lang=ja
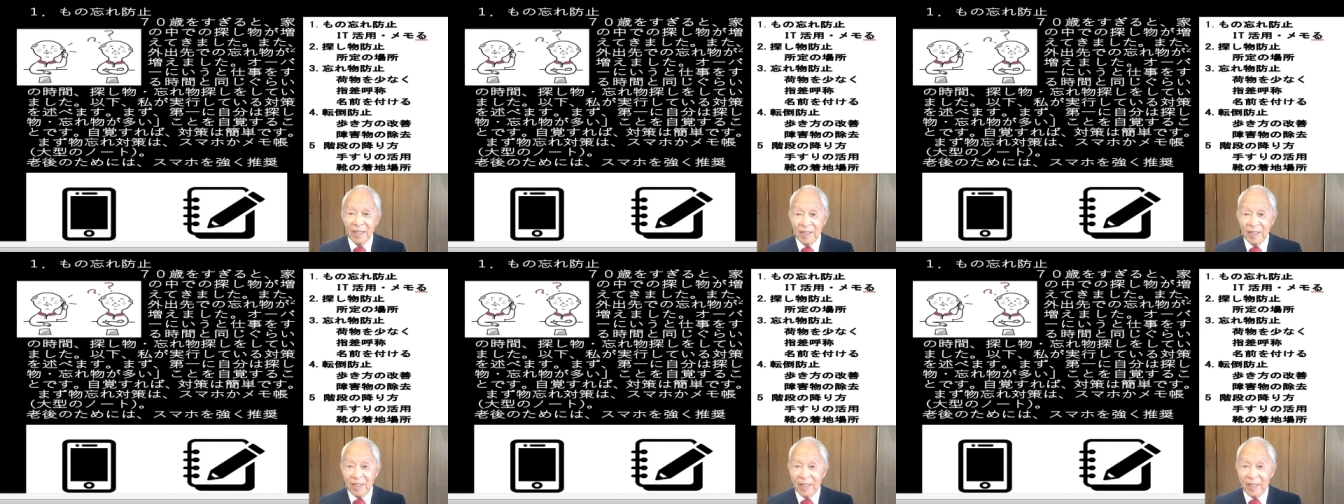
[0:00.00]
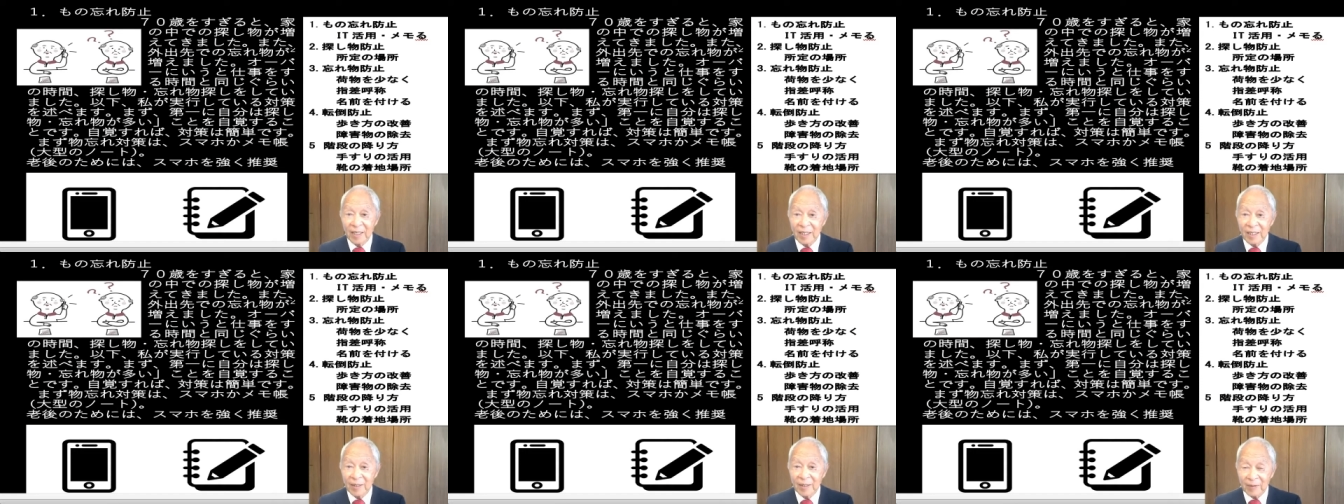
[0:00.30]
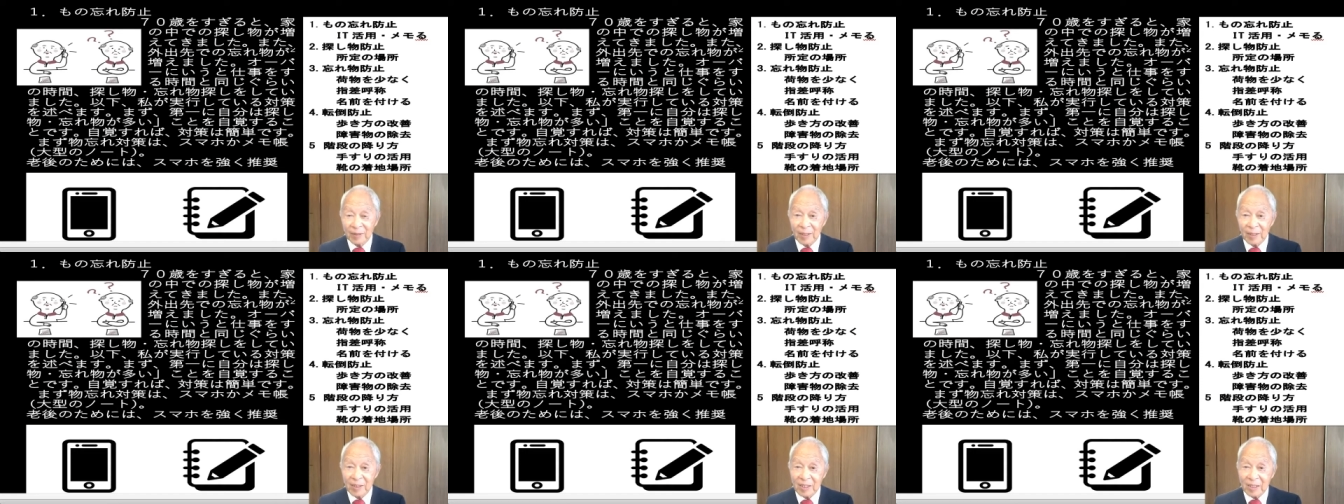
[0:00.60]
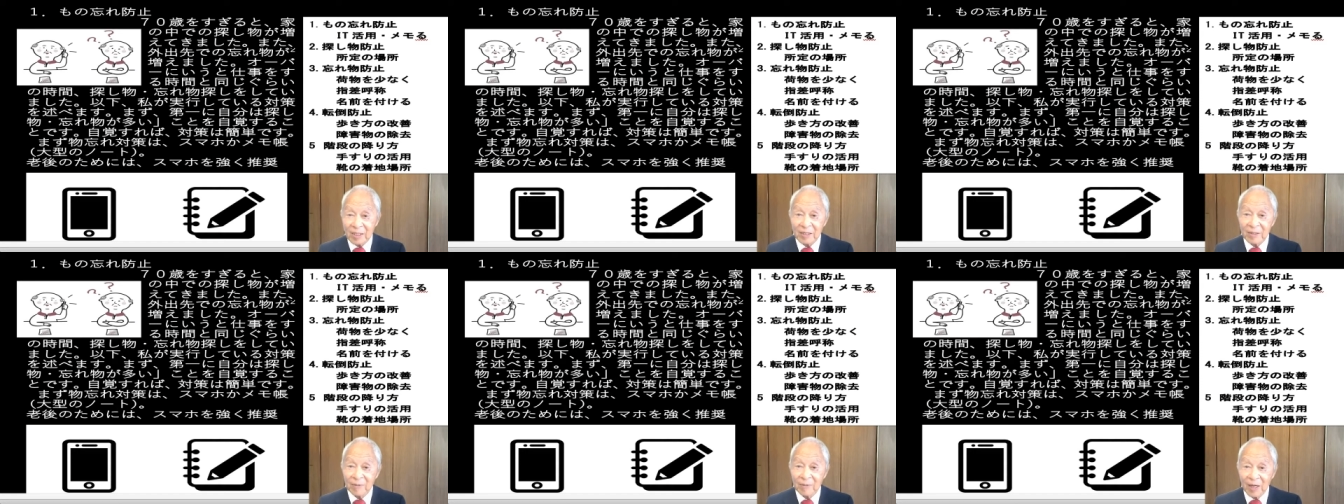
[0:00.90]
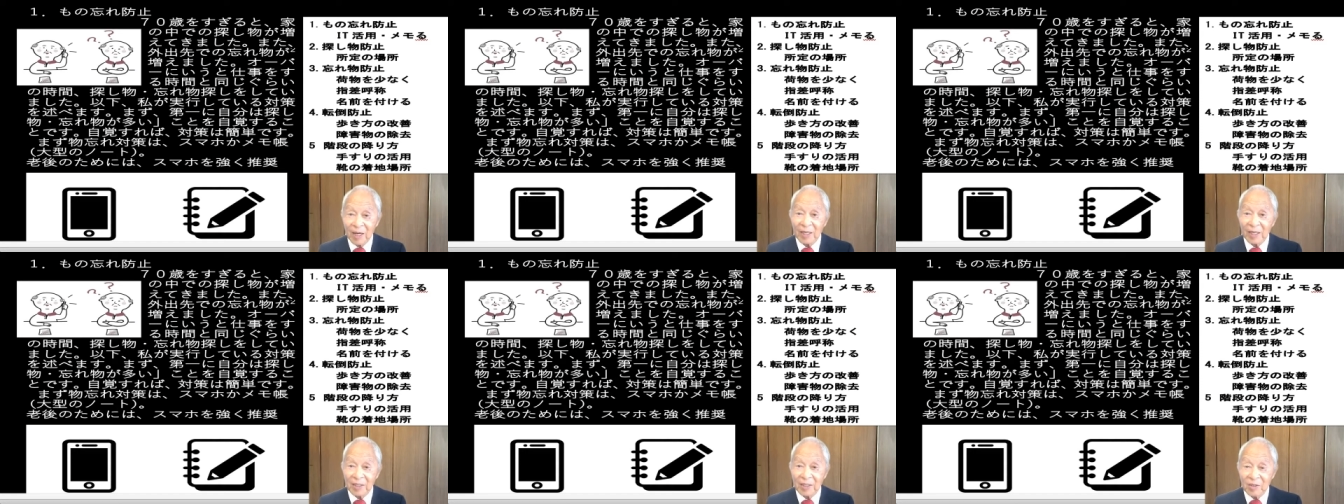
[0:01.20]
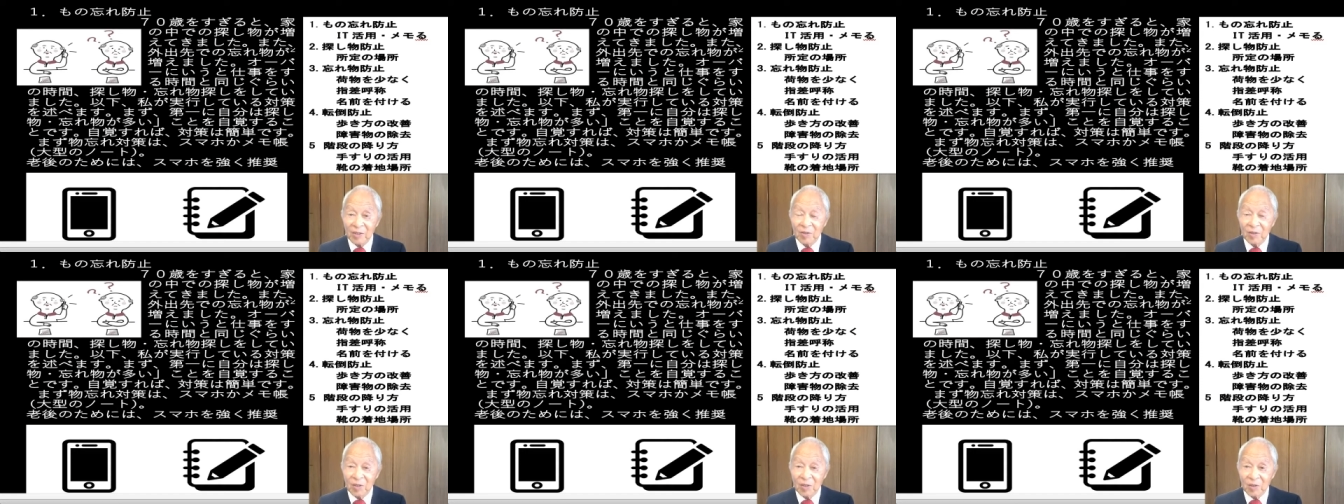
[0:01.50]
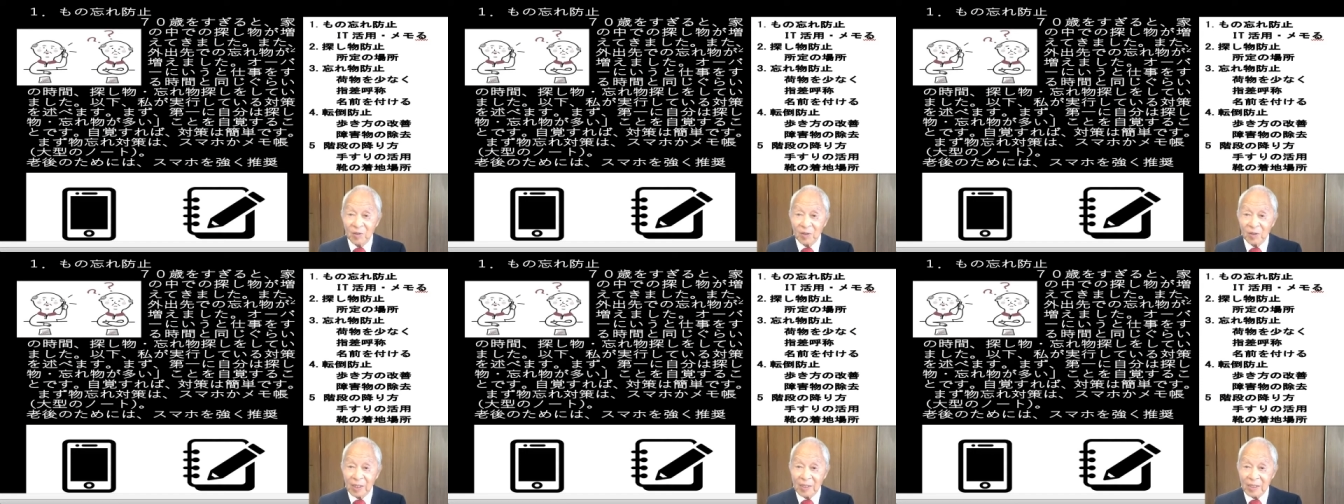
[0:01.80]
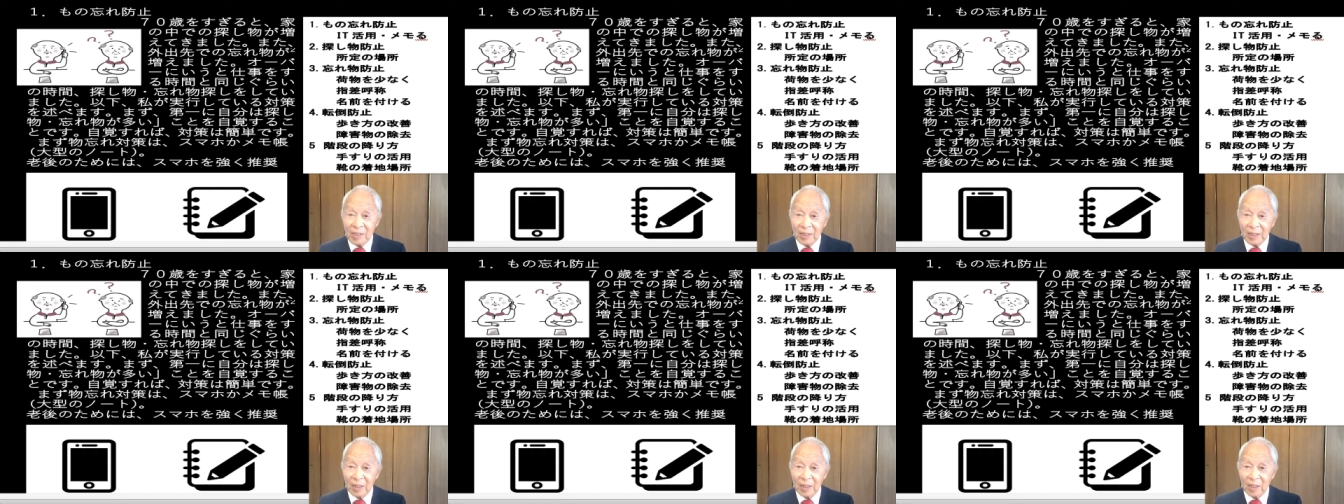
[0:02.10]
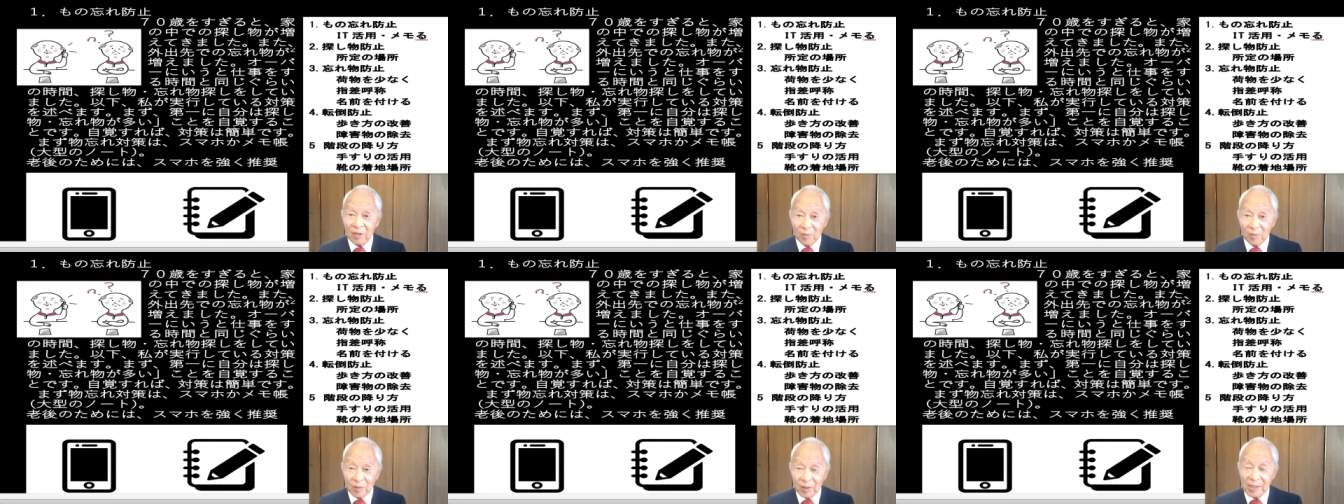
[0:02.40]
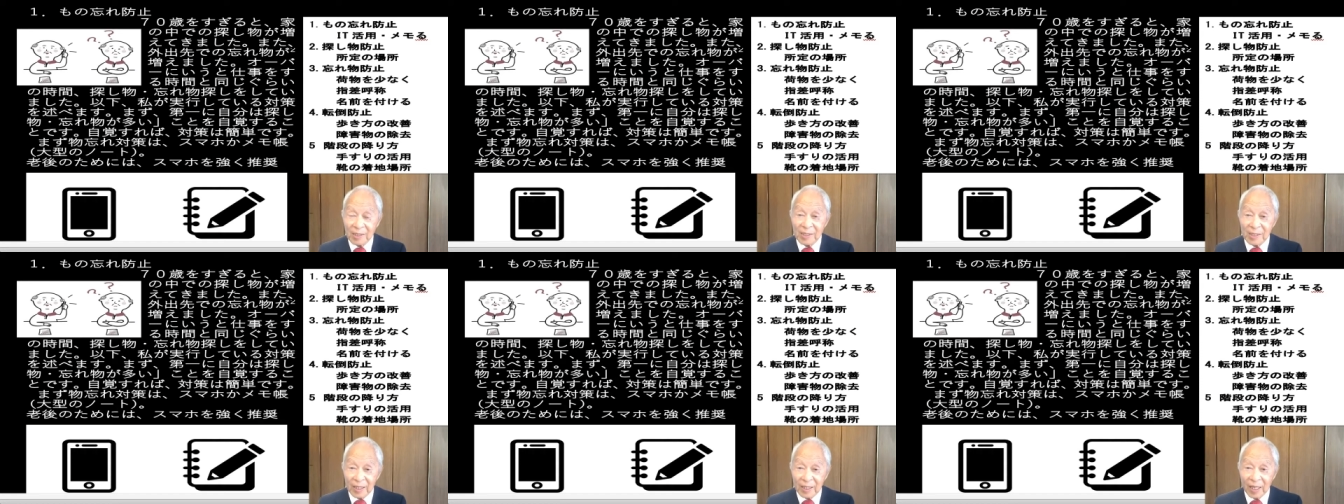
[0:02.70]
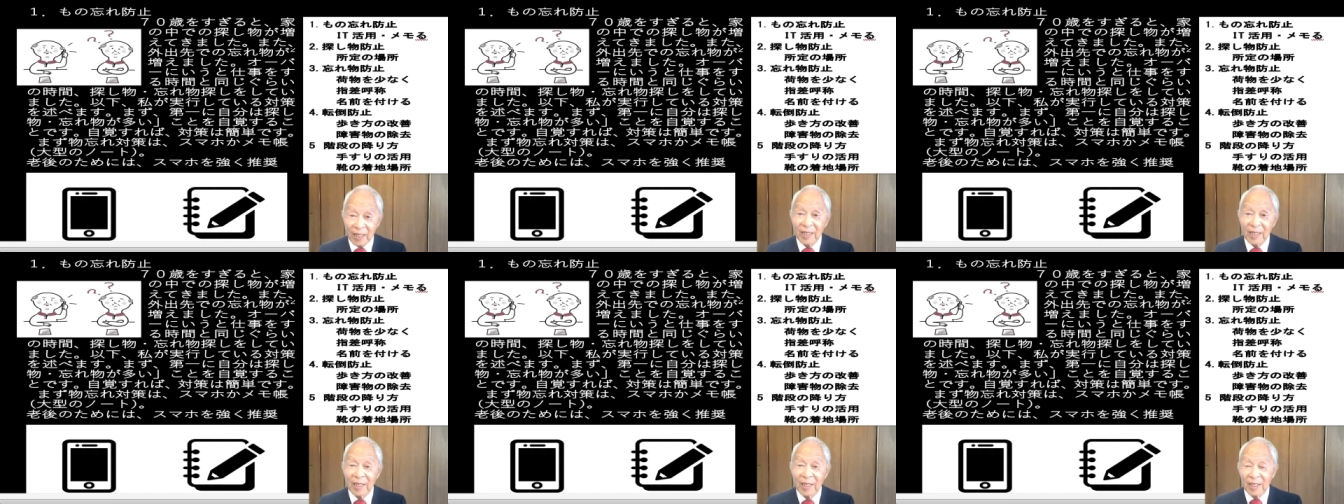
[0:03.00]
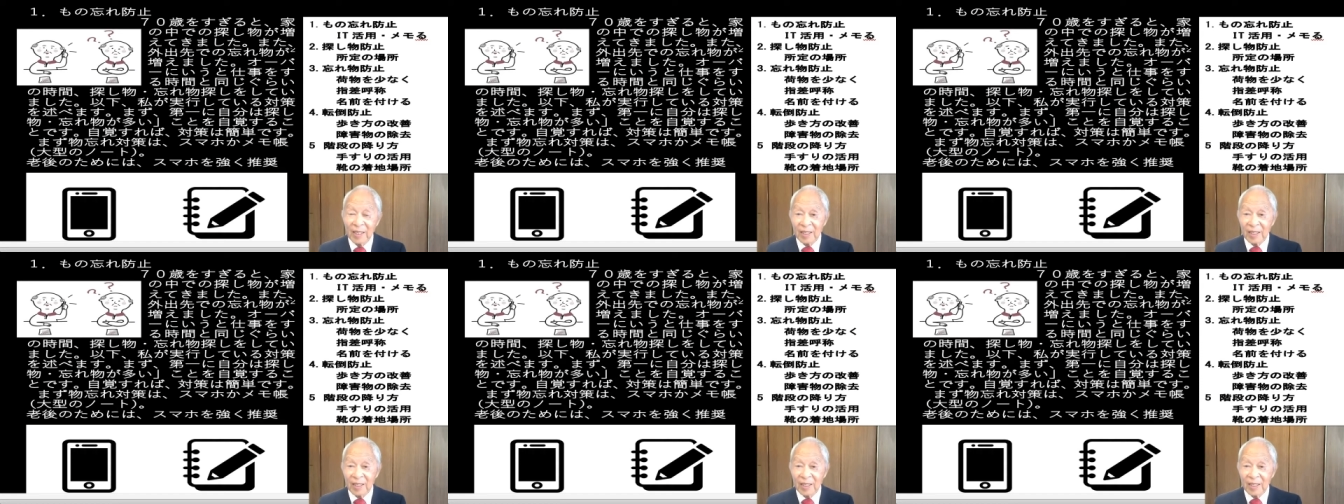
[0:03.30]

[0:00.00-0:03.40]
えー、私は有料ですけれどもですね、